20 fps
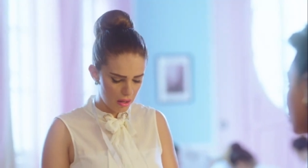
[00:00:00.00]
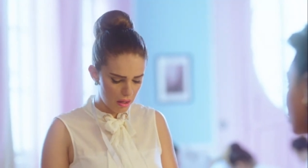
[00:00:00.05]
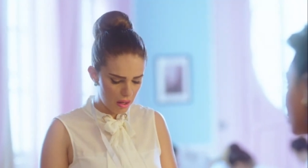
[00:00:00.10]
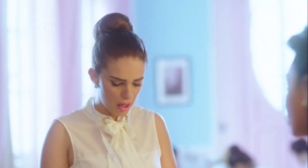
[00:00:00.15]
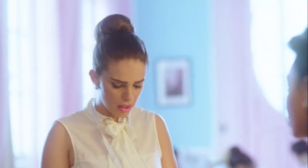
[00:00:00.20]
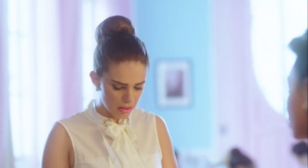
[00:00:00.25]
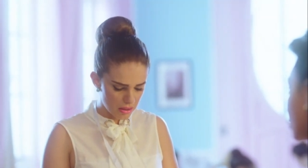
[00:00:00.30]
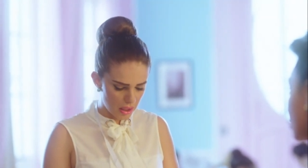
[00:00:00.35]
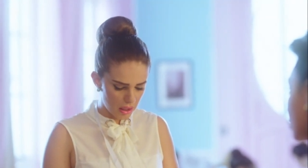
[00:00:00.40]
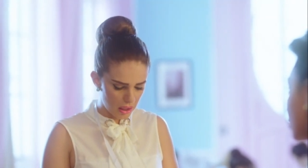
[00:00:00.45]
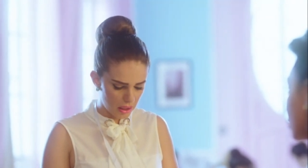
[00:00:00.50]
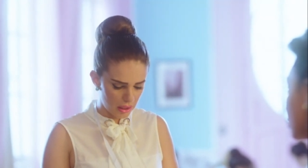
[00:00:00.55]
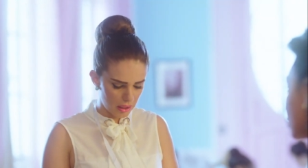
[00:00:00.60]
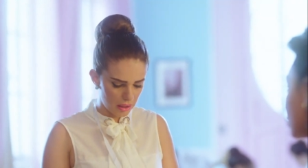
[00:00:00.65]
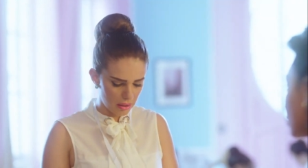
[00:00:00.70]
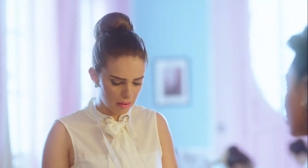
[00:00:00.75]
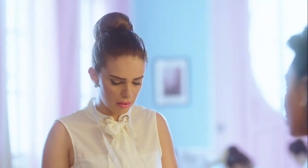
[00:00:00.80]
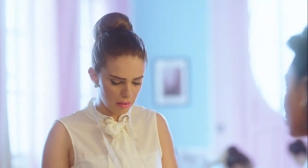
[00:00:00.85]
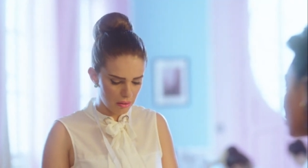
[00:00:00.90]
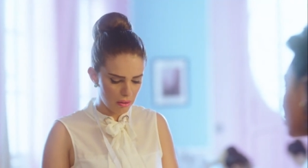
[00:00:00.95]
حصل
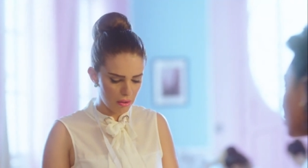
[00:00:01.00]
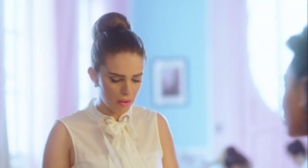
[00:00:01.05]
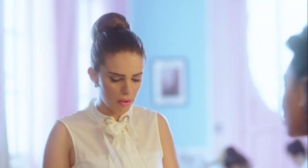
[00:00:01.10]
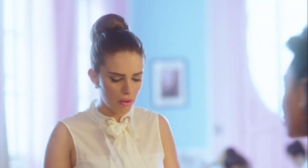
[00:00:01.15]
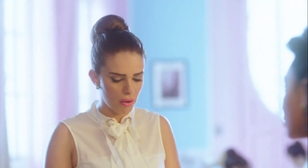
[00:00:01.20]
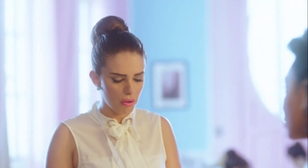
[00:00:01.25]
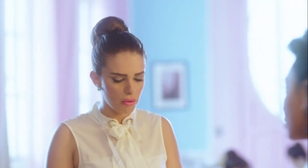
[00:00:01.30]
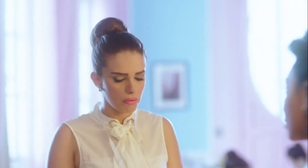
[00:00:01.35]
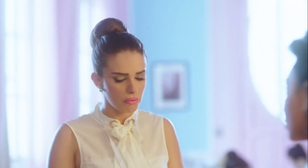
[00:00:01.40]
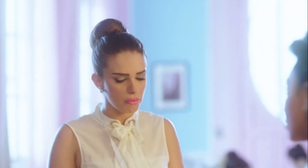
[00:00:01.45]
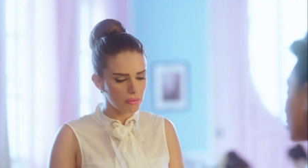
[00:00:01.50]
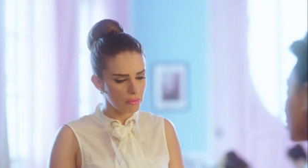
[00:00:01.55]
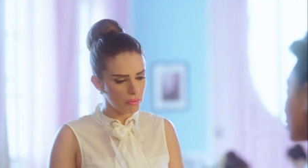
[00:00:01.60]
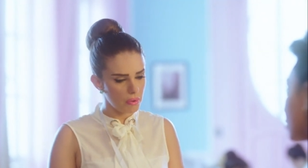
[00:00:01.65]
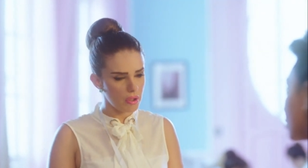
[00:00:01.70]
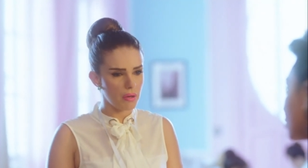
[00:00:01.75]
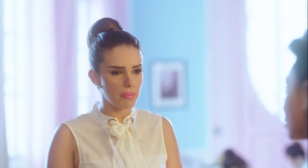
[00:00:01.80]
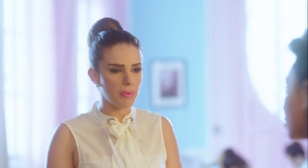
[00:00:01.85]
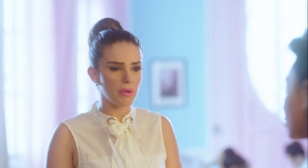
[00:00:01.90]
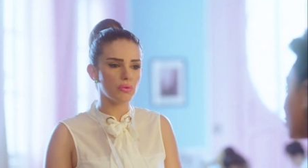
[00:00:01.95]
خير
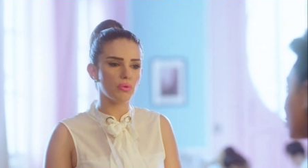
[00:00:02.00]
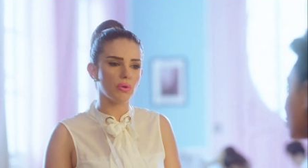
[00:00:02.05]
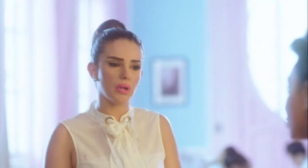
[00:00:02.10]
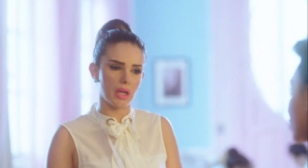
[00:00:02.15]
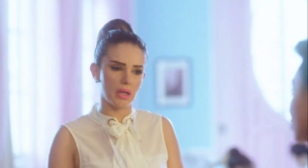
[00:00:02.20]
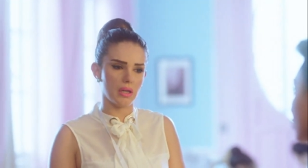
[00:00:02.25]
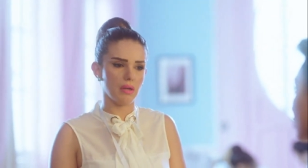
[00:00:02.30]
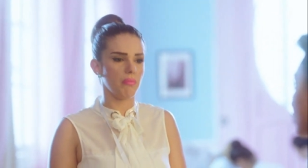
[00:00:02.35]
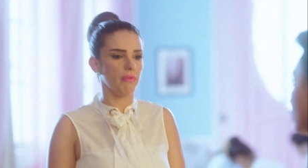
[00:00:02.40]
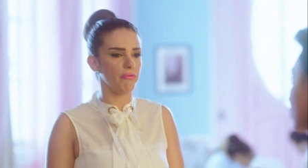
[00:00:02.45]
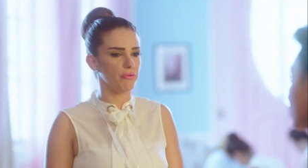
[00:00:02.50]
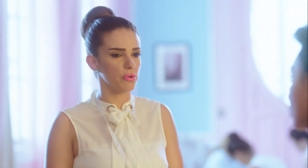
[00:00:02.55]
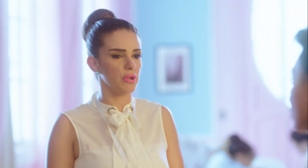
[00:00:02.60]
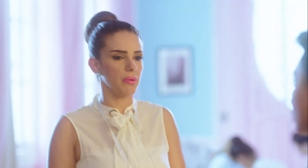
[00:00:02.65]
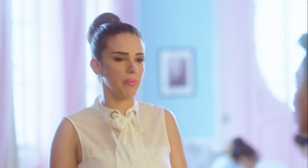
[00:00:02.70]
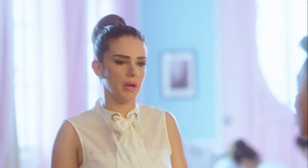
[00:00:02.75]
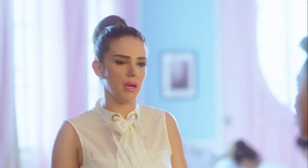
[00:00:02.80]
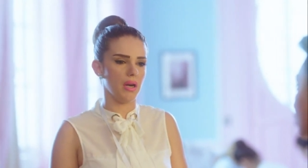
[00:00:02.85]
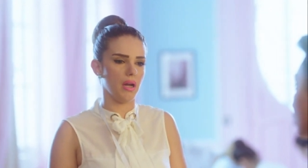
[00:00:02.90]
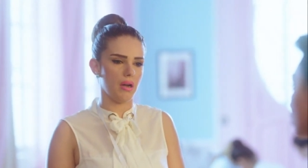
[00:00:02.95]
وانا برضو كان المفروض
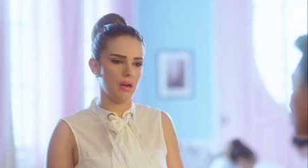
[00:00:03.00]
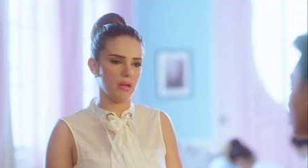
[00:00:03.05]
ابلغ